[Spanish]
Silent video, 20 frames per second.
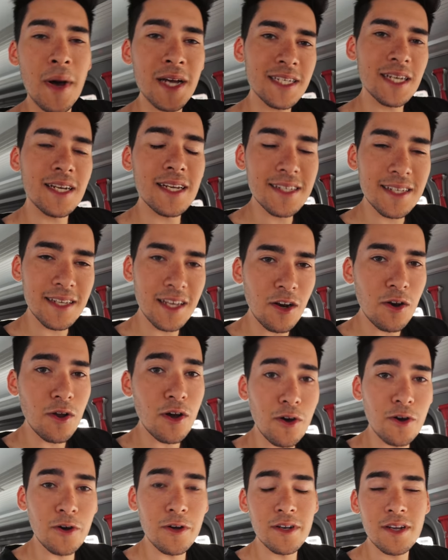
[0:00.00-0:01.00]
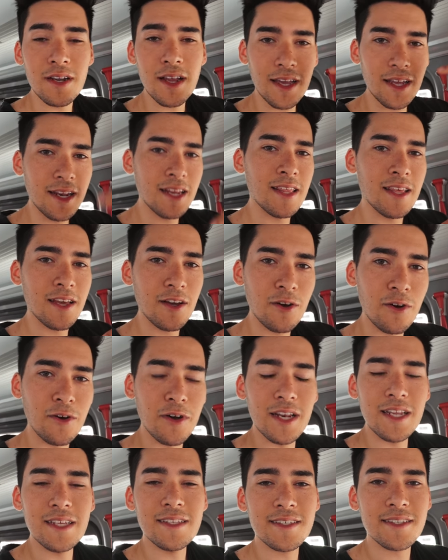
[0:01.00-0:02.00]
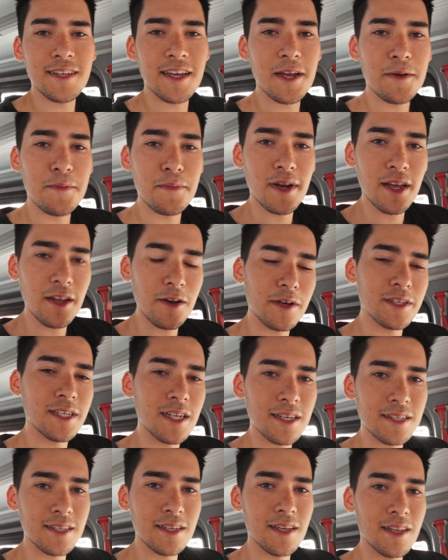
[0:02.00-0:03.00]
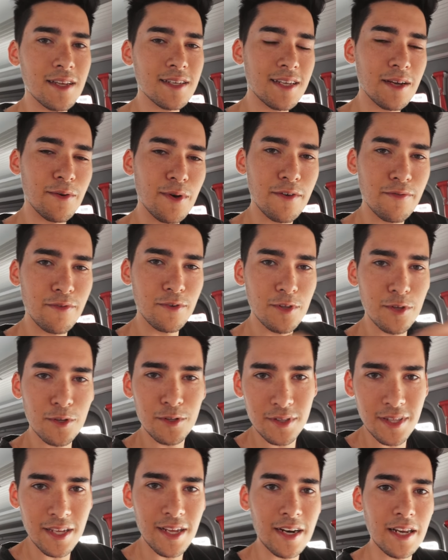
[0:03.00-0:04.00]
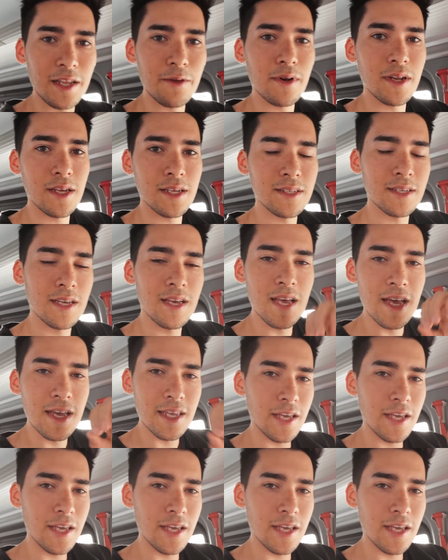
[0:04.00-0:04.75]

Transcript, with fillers: Vayan a seguirlo a Gon. Ahí les dejo el Instagram para que lo vayan a seguir, que saca unas fotos terribles.